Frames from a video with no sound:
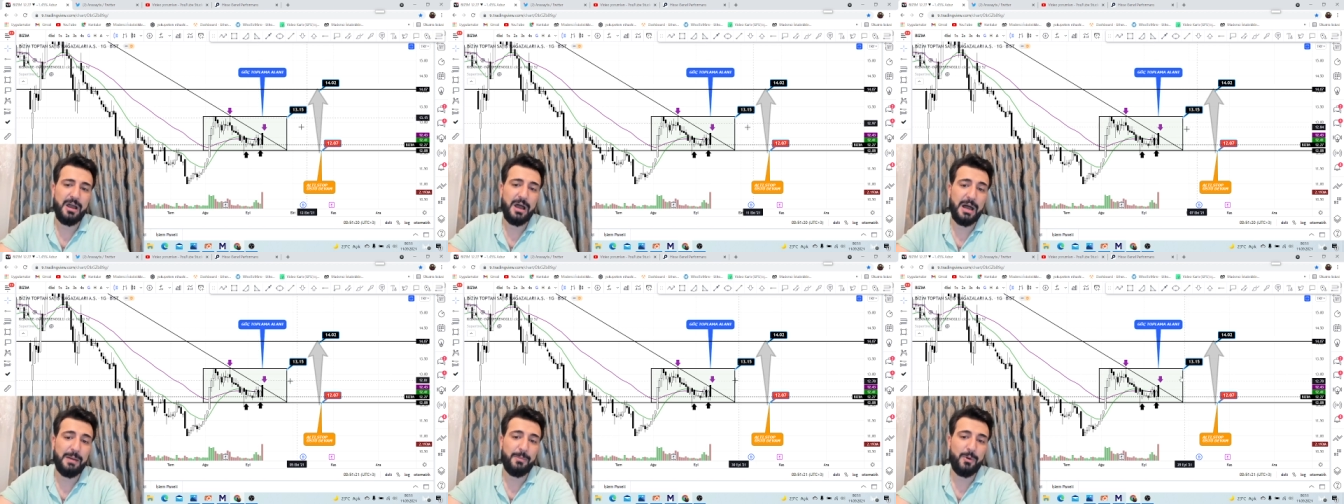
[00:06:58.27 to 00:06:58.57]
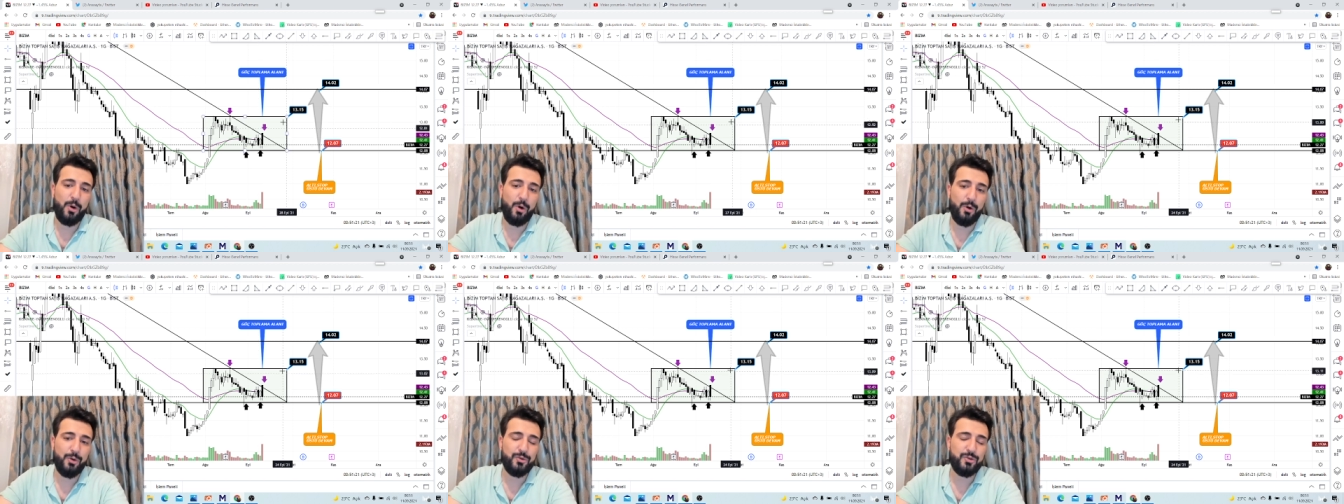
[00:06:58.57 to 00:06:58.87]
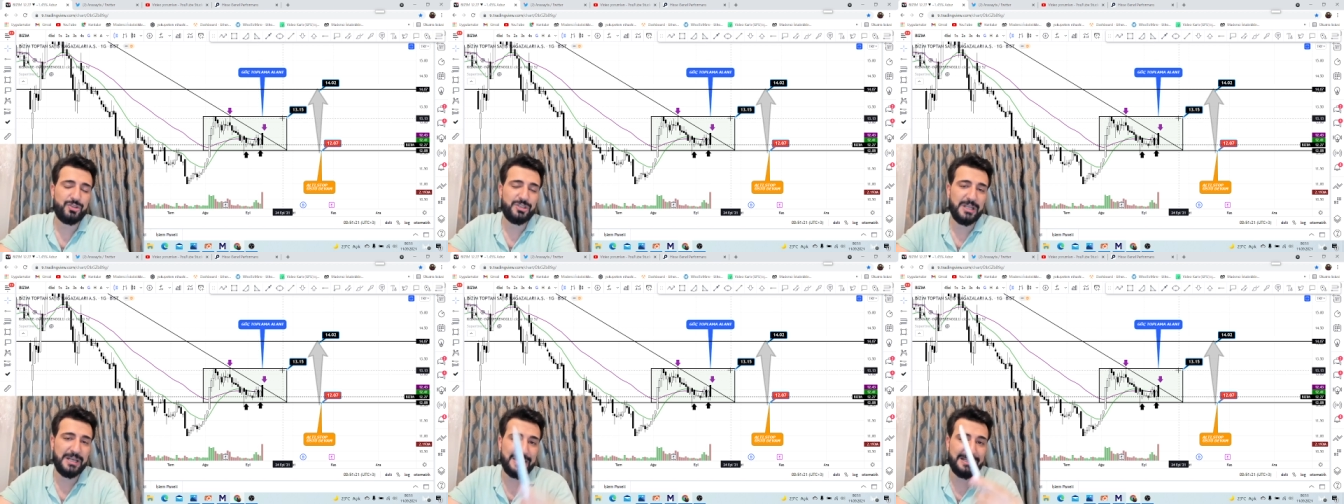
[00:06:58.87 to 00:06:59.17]
ama
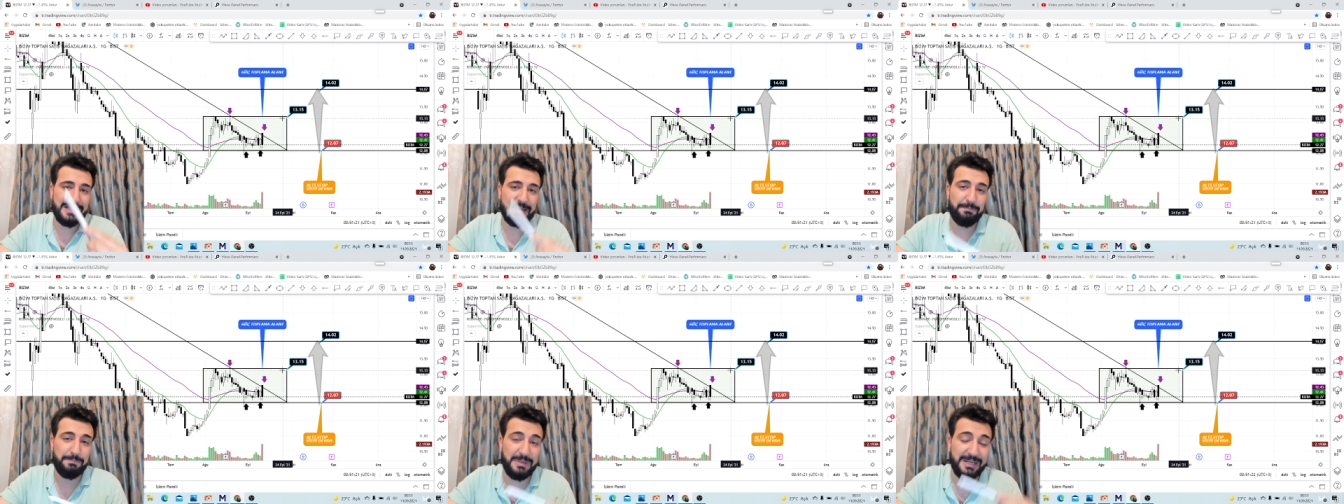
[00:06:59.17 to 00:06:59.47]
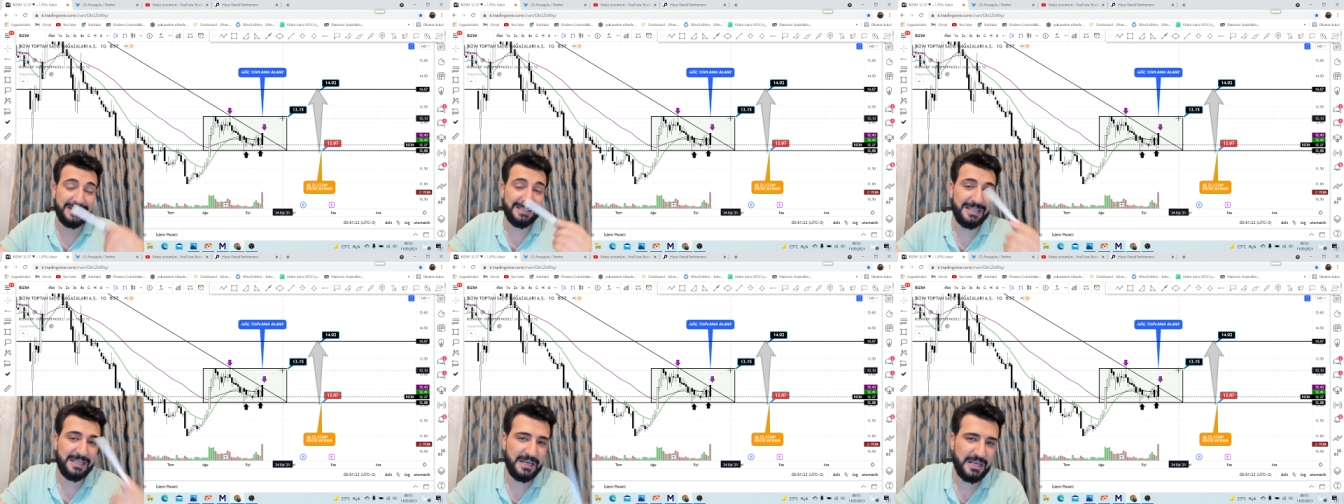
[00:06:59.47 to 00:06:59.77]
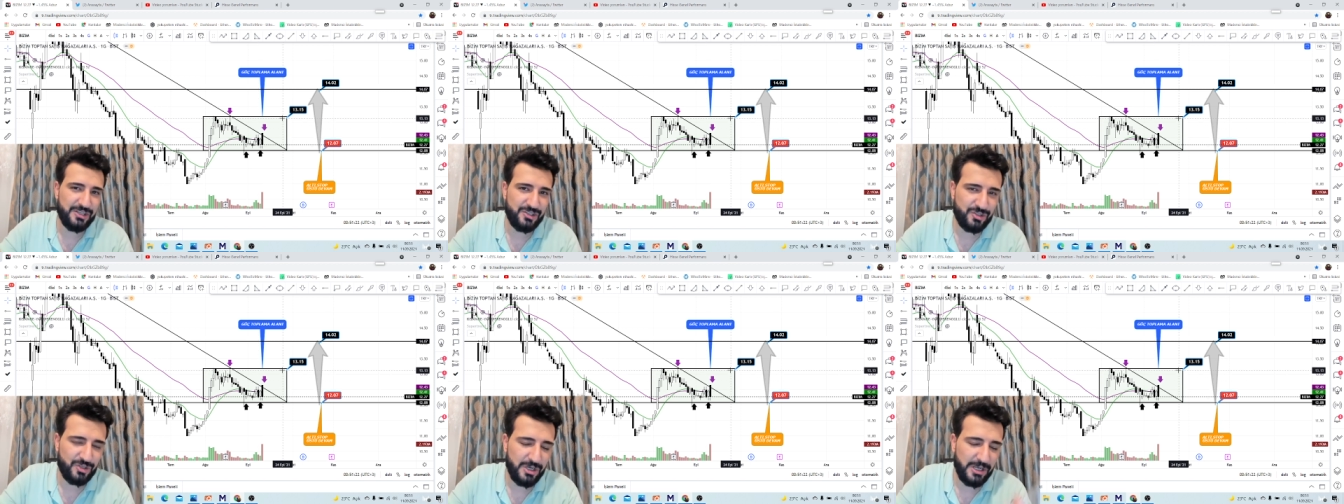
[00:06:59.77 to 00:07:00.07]
13 de bir
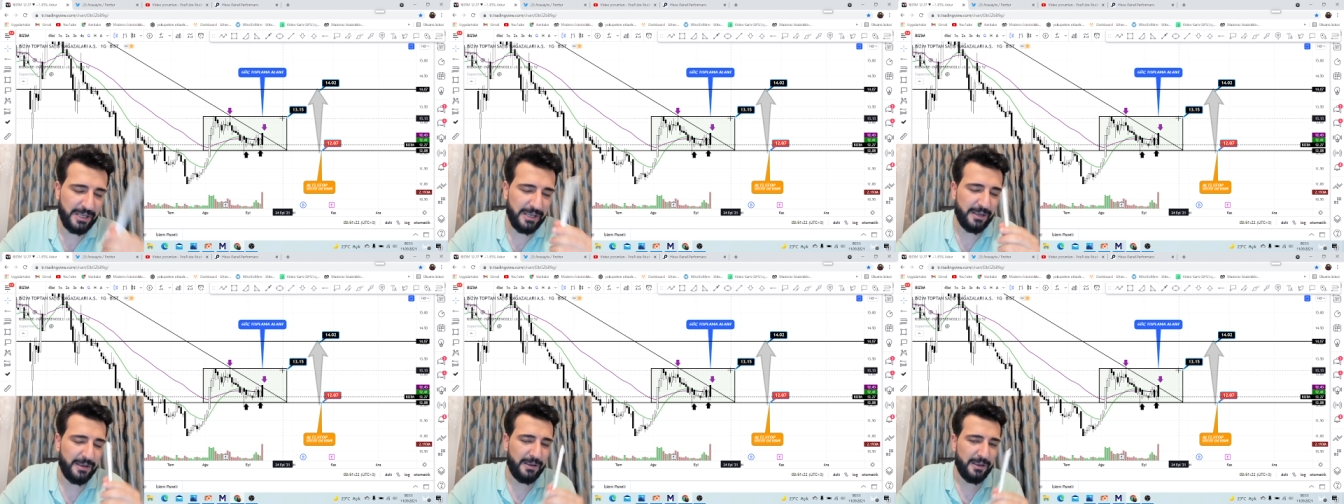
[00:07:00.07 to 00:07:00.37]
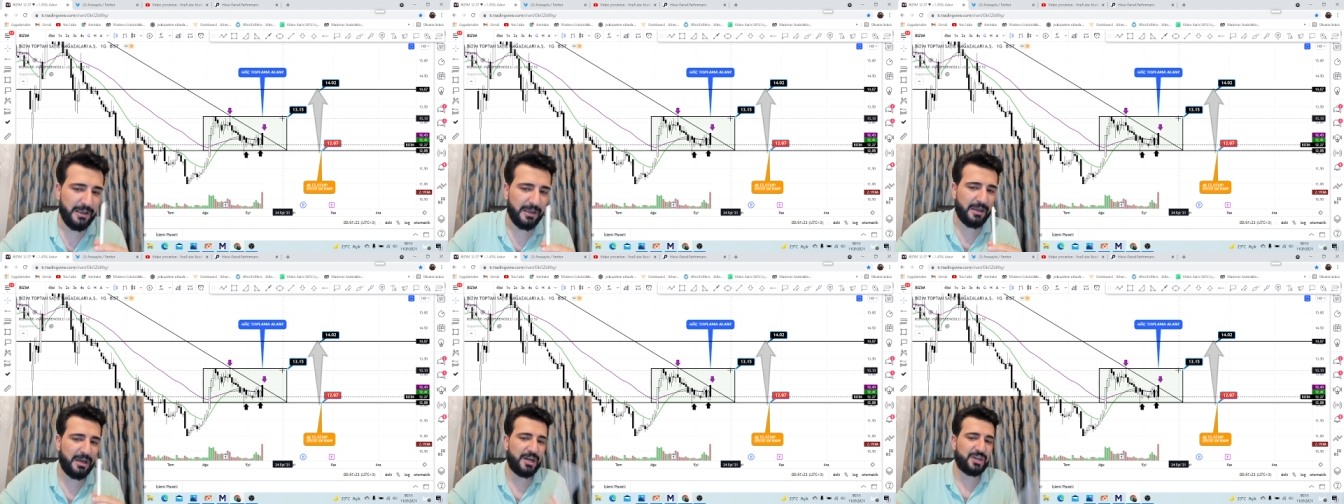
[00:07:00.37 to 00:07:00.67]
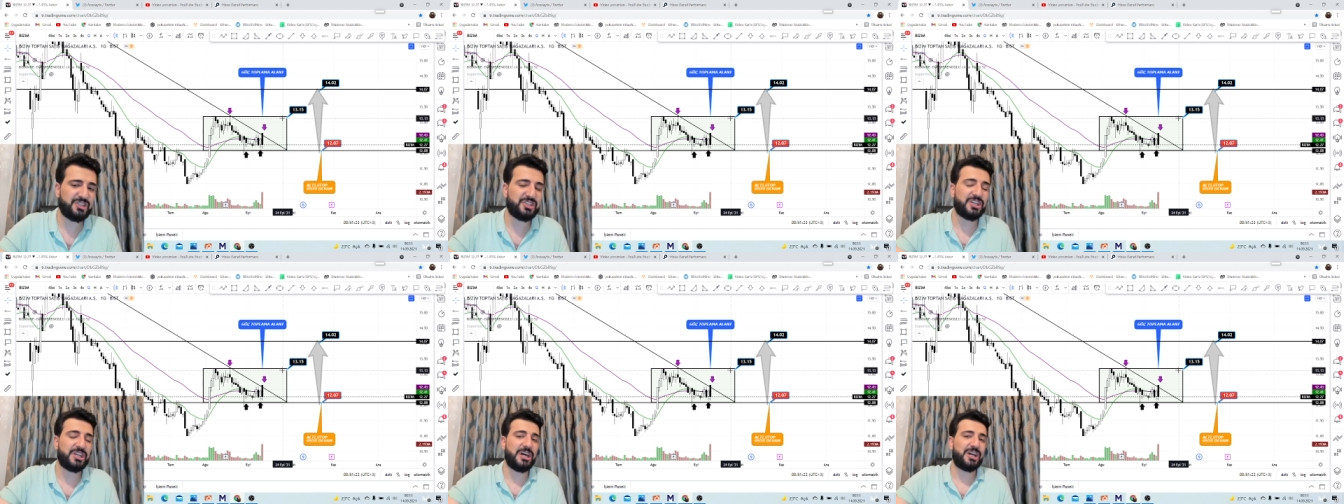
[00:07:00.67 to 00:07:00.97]
dirençle
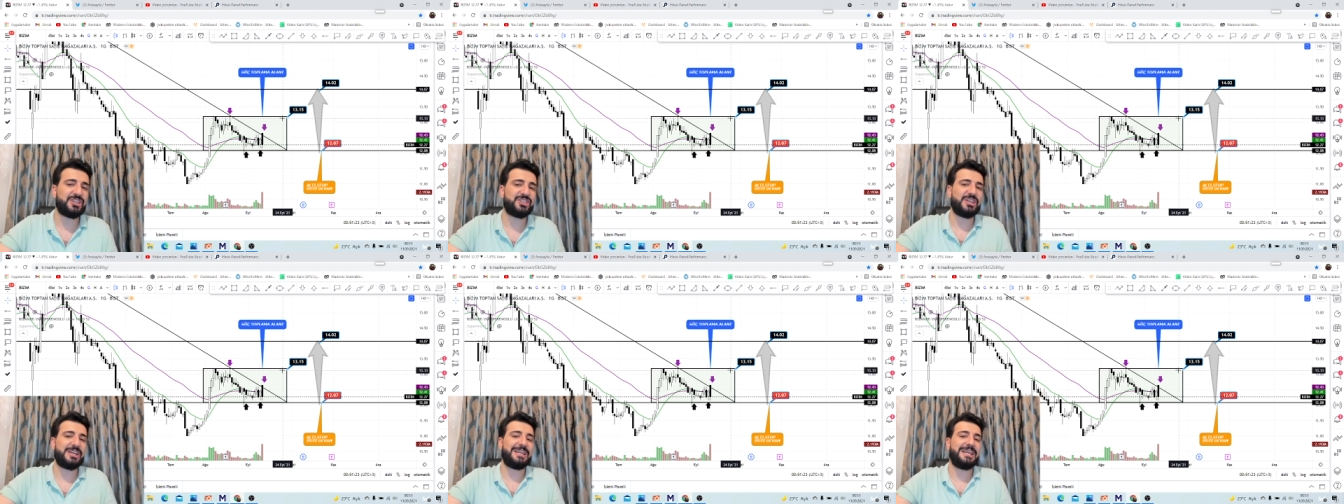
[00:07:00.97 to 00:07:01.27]
karşı karşıya